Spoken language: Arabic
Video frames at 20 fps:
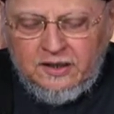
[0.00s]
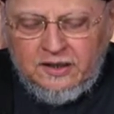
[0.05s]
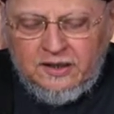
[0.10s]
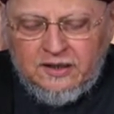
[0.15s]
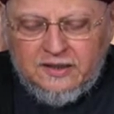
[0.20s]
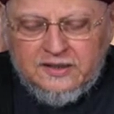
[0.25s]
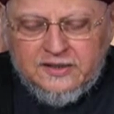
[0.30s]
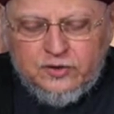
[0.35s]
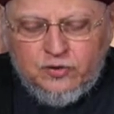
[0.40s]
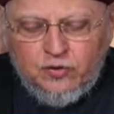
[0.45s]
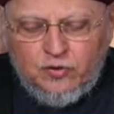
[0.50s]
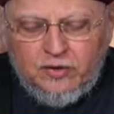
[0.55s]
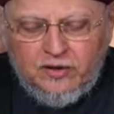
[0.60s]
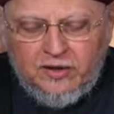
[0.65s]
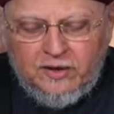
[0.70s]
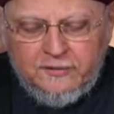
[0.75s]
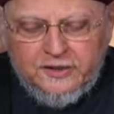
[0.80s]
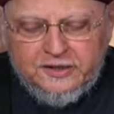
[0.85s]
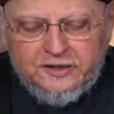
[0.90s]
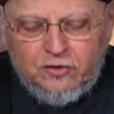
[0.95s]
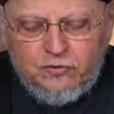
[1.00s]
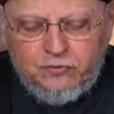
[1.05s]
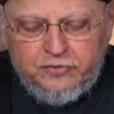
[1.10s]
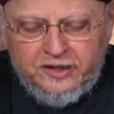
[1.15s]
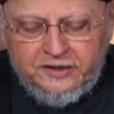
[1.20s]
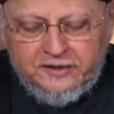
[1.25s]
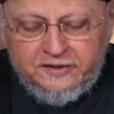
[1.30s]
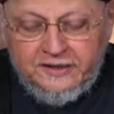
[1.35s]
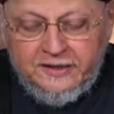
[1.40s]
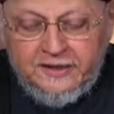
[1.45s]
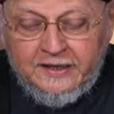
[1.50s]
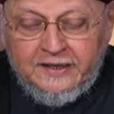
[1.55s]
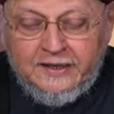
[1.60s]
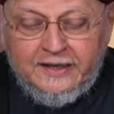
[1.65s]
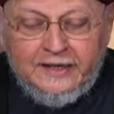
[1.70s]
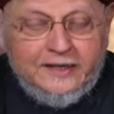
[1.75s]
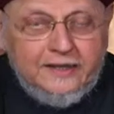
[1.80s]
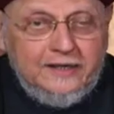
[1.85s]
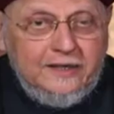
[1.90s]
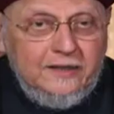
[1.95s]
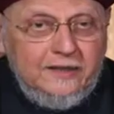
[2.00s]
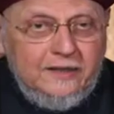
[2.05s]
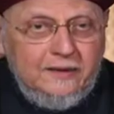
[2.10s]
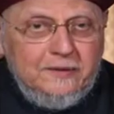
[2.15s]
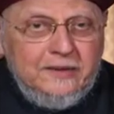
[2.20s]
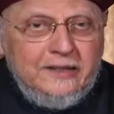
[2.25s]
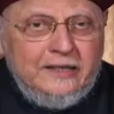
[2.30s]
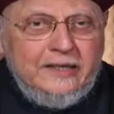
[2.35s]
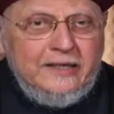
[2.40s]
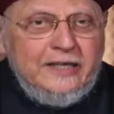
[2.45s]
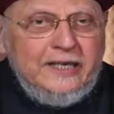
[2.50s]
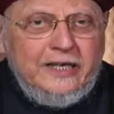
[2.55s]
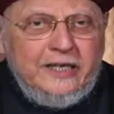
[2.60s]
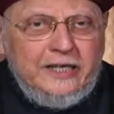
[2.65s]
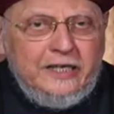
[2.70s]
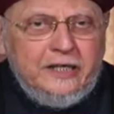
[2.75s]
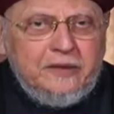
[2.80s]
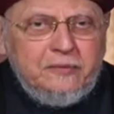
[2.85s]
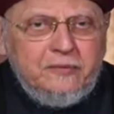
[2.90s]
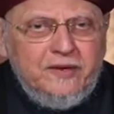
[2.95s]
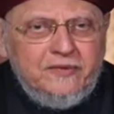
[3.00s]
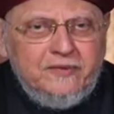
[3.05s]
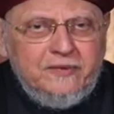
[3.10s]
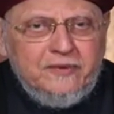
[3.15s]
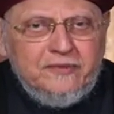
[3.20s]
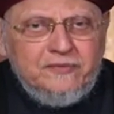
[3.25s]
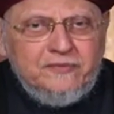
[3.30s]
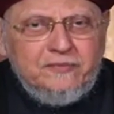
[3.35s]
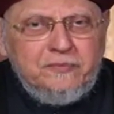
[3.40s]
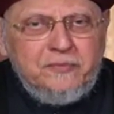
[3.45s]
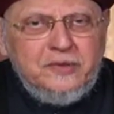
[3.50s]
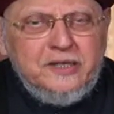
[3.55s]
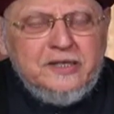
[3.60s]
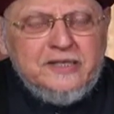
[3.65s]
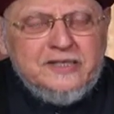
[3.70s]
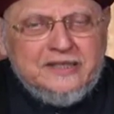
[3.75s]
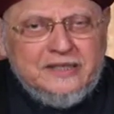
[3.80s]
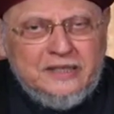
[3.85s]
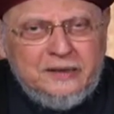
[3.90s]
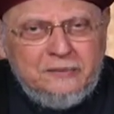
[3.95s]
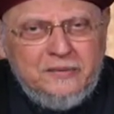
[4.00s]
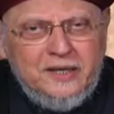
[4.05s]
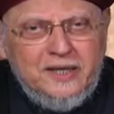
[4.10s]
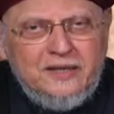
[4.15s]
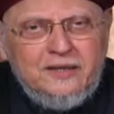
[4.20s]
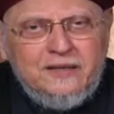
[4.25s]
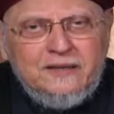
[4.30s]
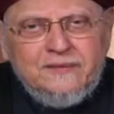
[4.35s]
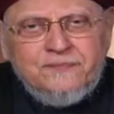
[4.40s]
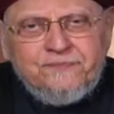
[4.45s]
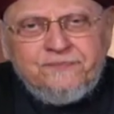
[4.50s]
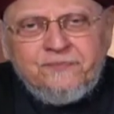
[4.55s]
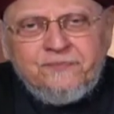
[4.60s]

غرست كرامتهم بيدي لكن هنا ايه الحكمه من استعمال